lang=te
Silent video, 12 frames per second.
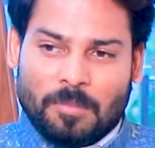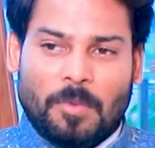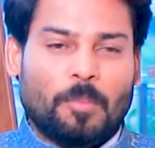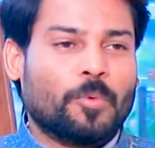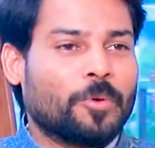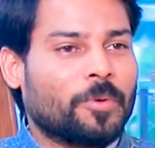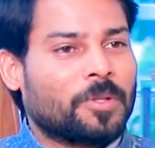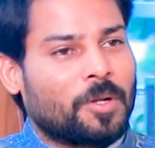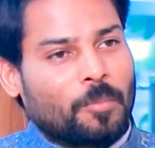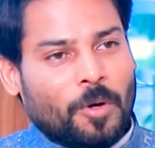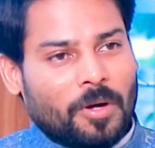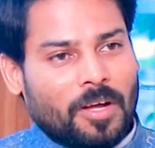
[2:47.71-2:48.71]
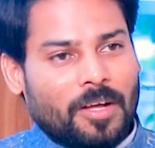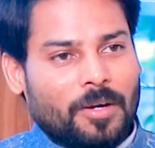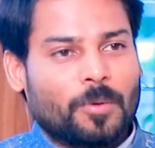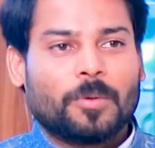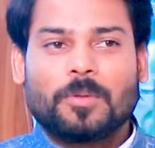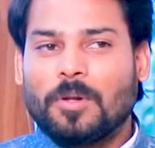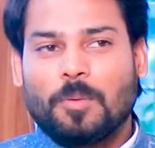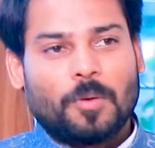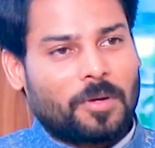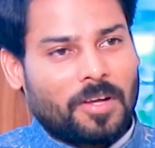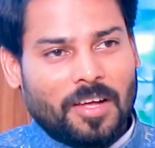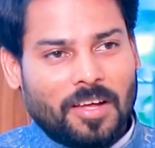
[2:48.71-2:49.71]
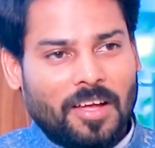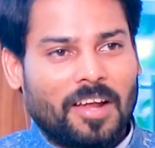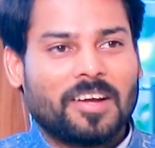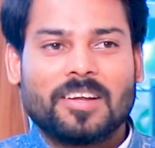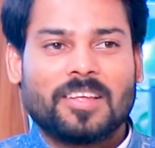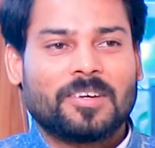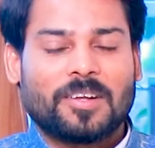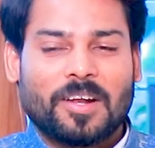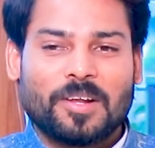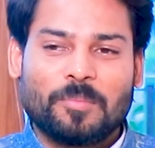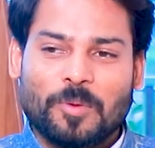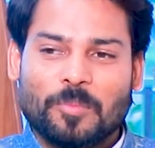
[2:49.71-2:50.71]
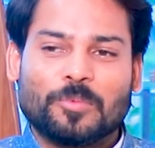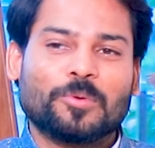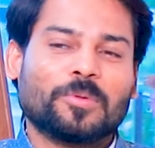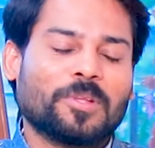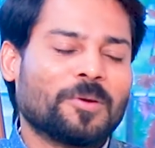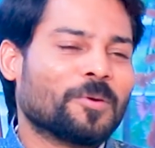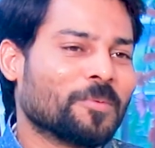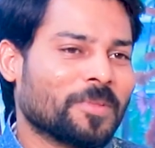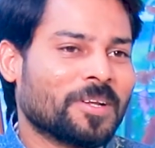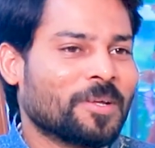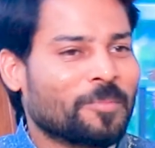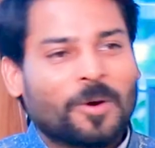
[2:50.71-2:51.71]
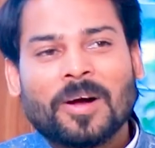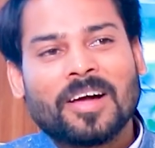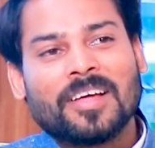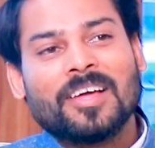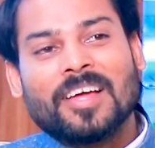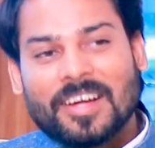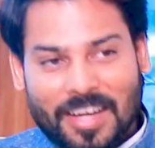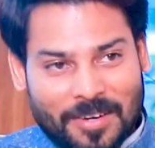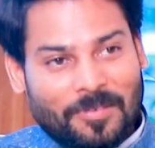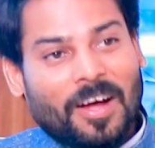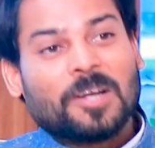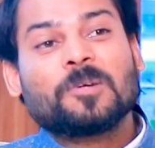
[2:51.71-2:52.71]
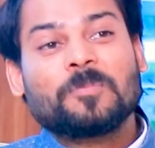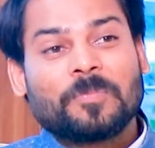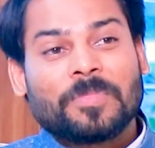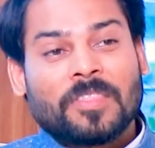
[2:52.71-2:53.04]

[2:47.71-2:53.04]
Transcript: మా మూడు వందల బొక్క రెండు వందల బొక్క అనేది అంటారు అంటే మేము మూడు వందలు రెండు వందలనే బొక్క కానీ వాళ్ళు